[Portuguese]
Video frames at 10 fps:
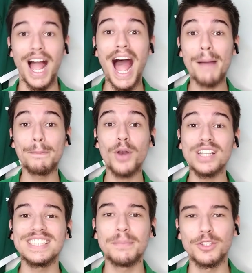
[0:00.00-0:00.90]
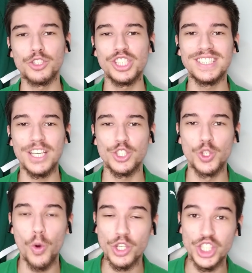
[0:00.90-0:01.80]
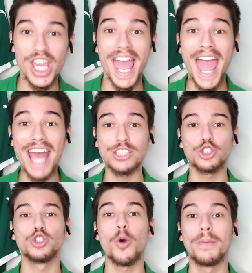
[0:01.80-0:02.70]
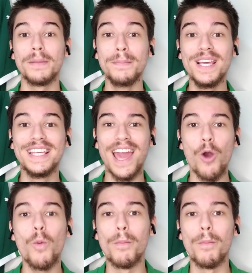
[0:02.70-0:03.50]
A próxima notícia de hoje é sobre Miguel